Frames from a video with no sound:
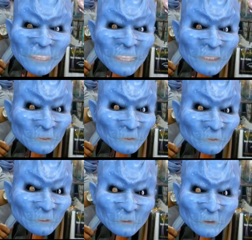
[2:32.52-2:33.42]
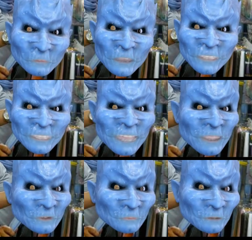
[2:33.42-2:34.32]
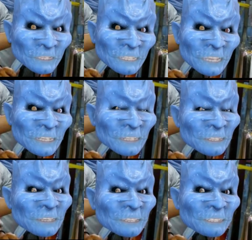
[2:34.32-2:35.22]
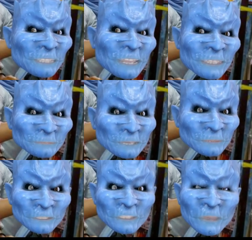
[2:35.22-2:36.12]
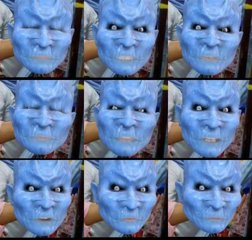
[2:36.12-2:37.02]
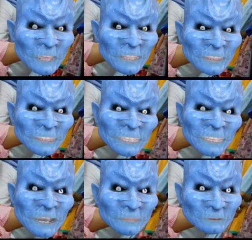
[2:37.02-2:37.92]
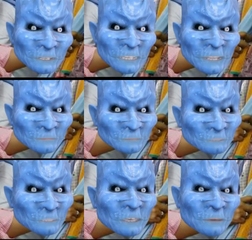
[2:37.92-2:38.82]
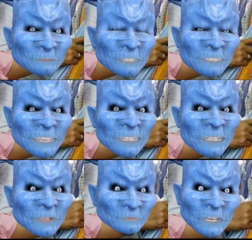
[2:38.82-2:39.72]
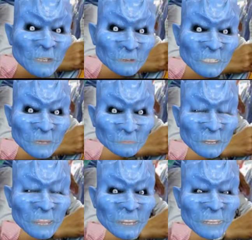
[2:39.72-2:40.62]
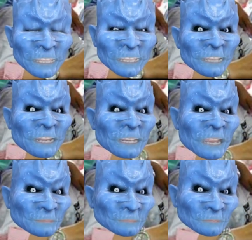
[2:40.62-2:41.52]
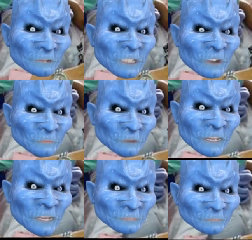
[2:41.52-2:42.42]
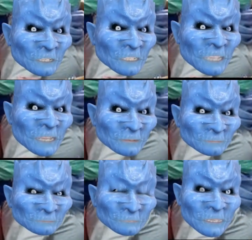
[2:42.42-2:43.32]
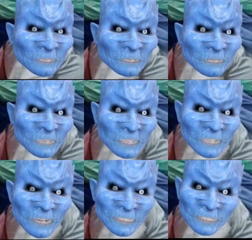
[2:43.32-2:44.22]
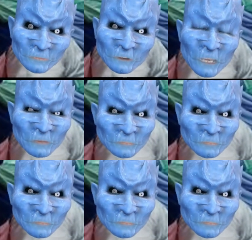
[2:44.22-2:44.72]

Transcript: yaitu 7,1 persen setelah sempat mencapai 9,3 persen. Persentase kesembuhan Indonesia berada di kisaran 18,6 persen. DKI Jakarta merupakan